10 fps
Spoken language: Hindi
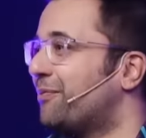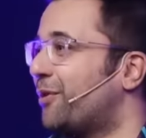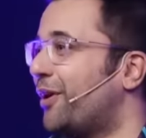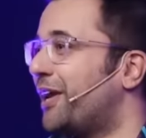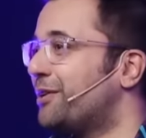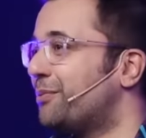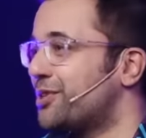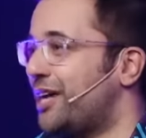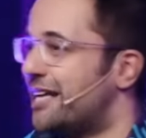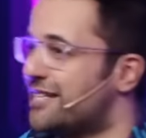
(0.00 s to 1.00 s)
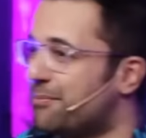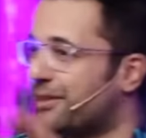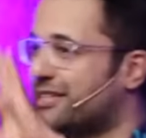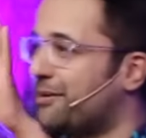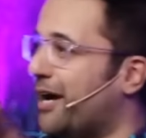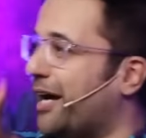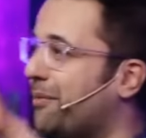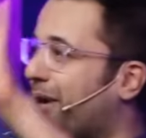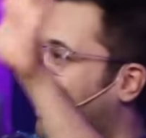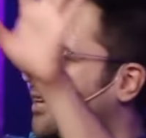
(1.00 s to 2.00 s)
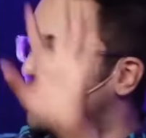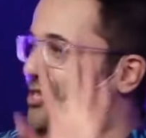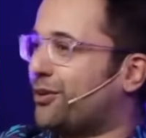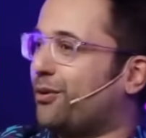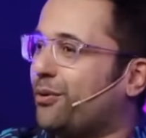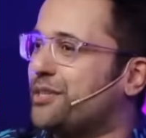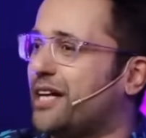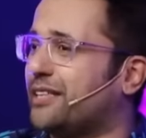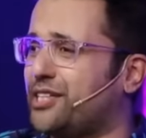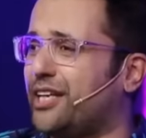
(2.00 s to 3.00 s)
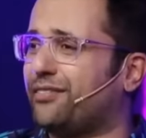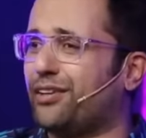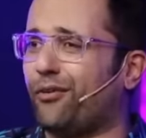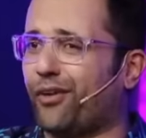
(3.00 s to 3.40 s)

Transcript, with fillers: अब कौन है जो पूछना ऐसी मस्ती में आगे बढ़ाएंगे सेशन को कोई ज्यादा सीरियस नहीं